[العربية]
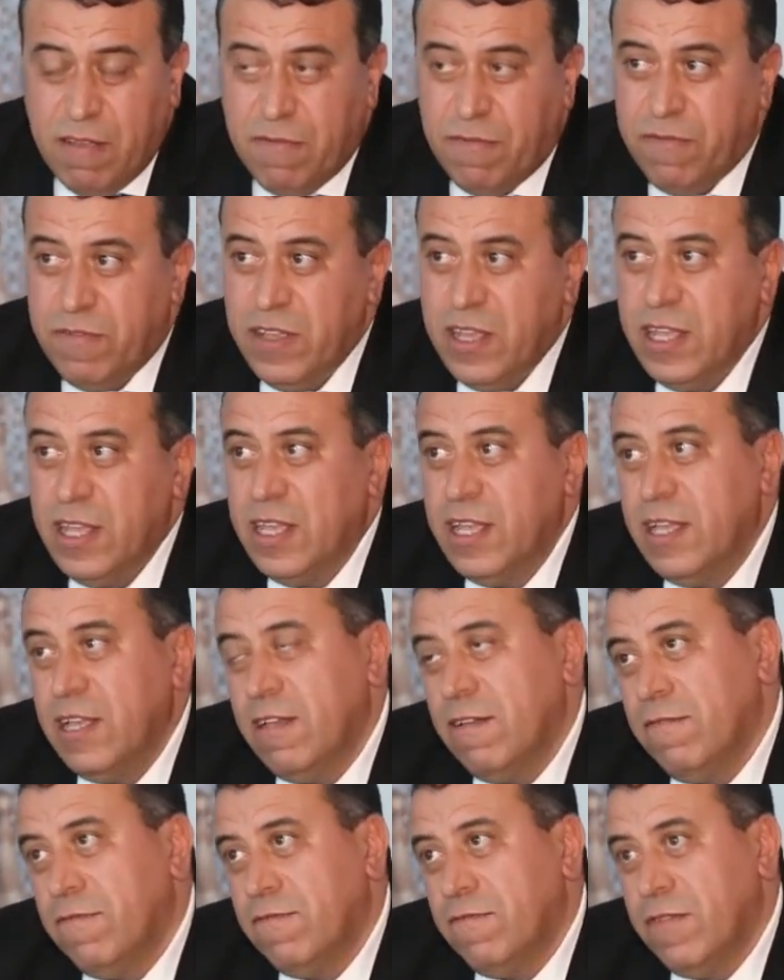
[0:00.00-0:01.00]

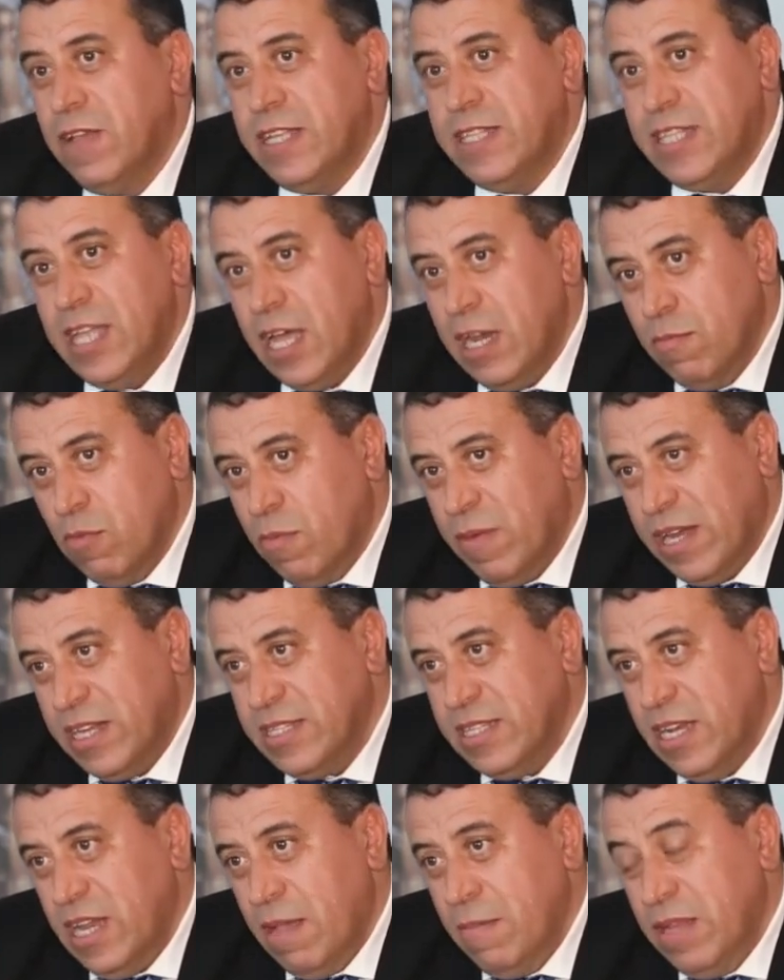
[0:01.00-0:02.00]
في, في اثناء
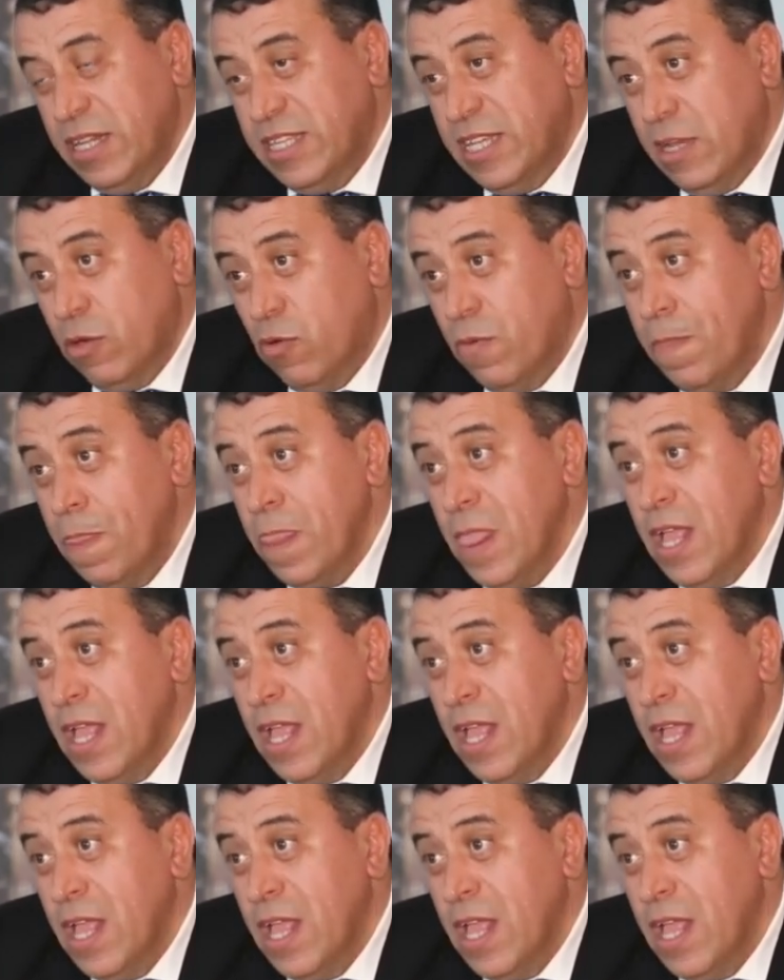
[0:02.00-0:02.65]
الممارسه العمل ديالو